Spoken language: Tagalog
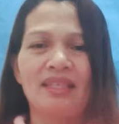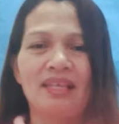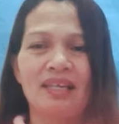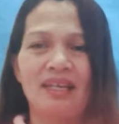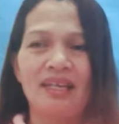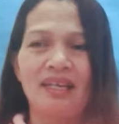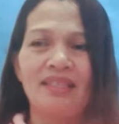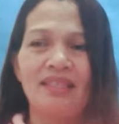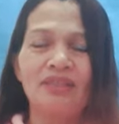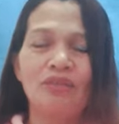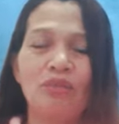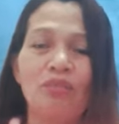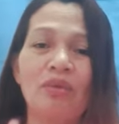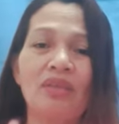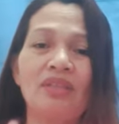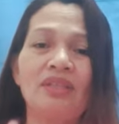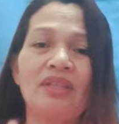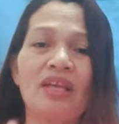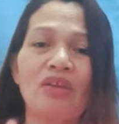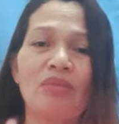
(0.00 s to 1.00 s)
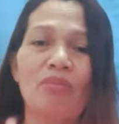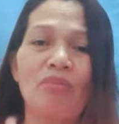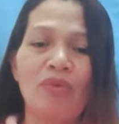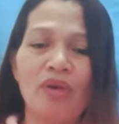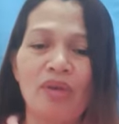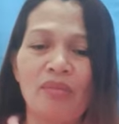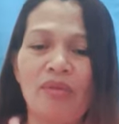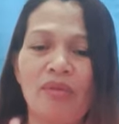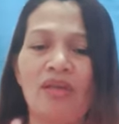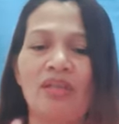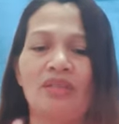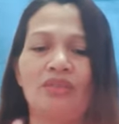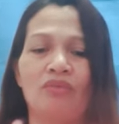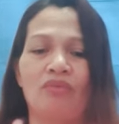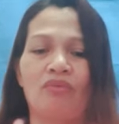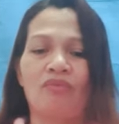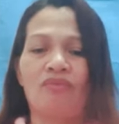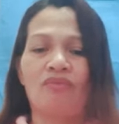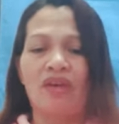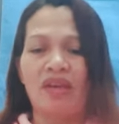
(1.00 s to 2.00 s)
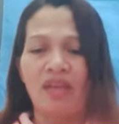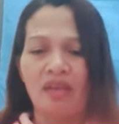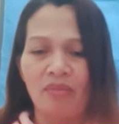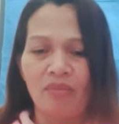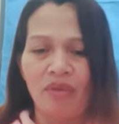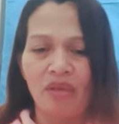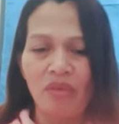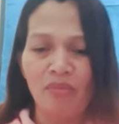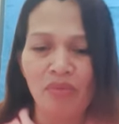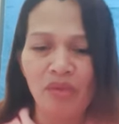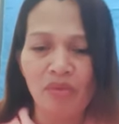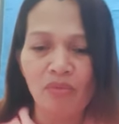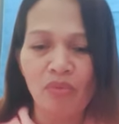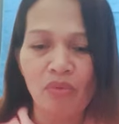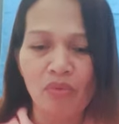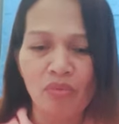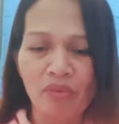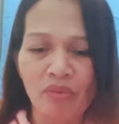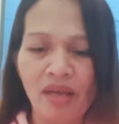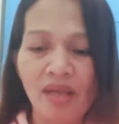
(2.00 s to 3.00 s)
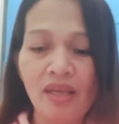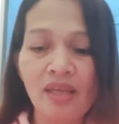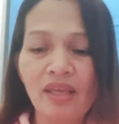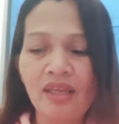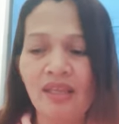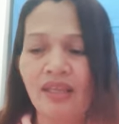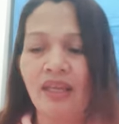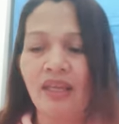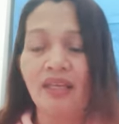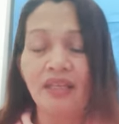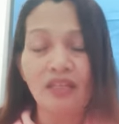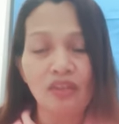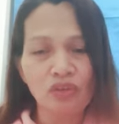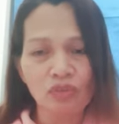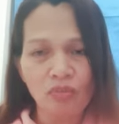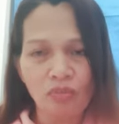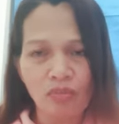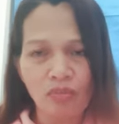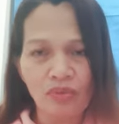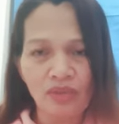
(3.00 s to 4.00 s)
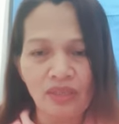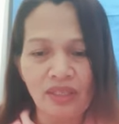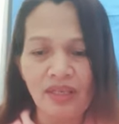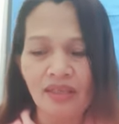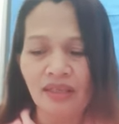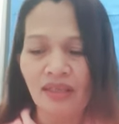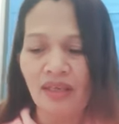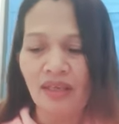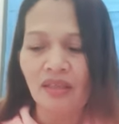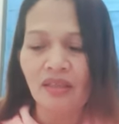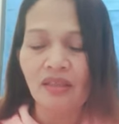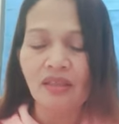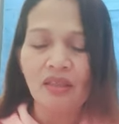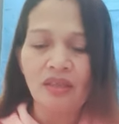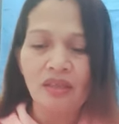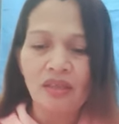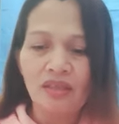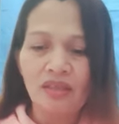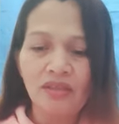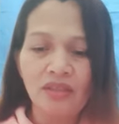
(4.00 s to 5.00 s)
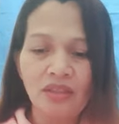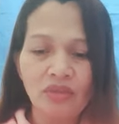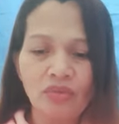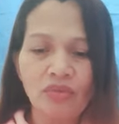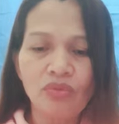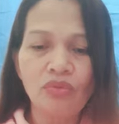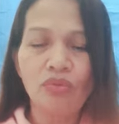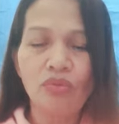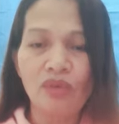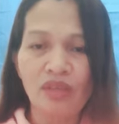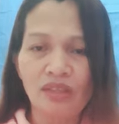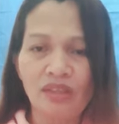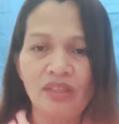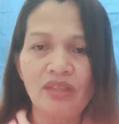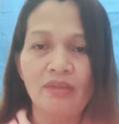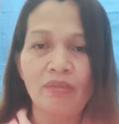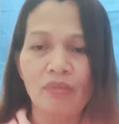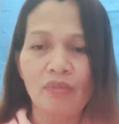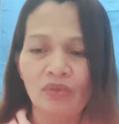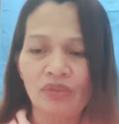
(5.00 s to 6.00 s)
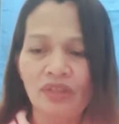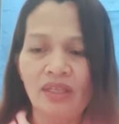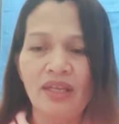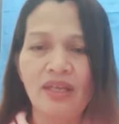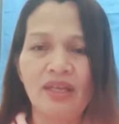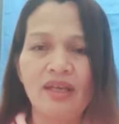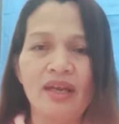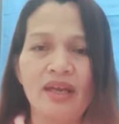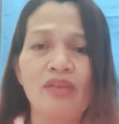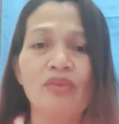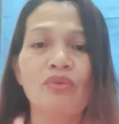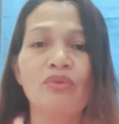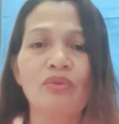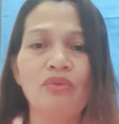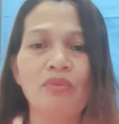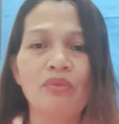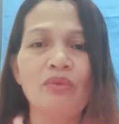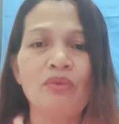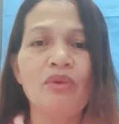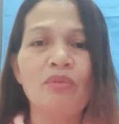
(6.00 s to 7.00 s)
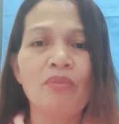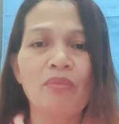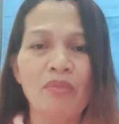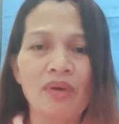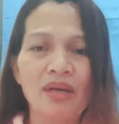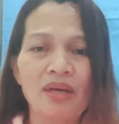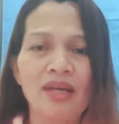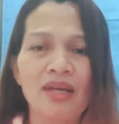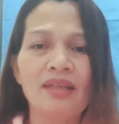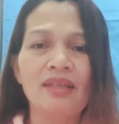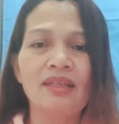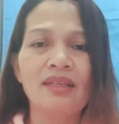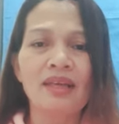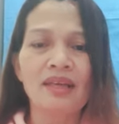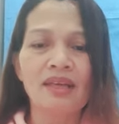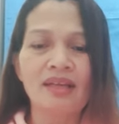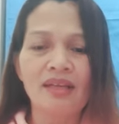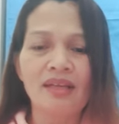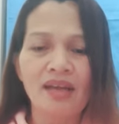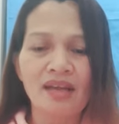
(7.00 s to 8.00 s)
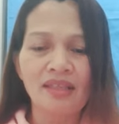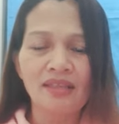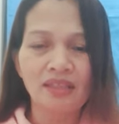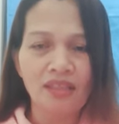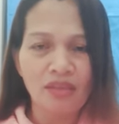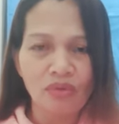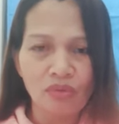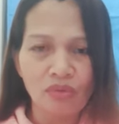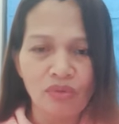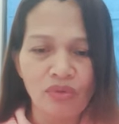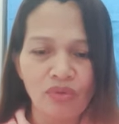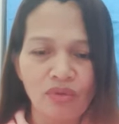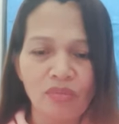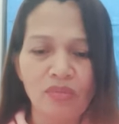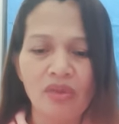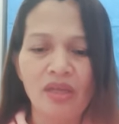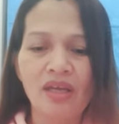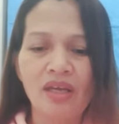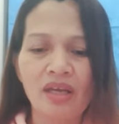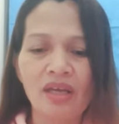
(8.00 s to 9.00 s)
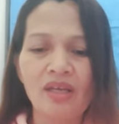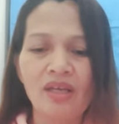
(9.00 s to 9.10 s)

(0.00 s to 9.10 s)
ng lakas upang tayo po ay makasurvive. Amen po ba? Dahil dito po talagang sinusulat niya po talaga yung mga naranasan noon ng mga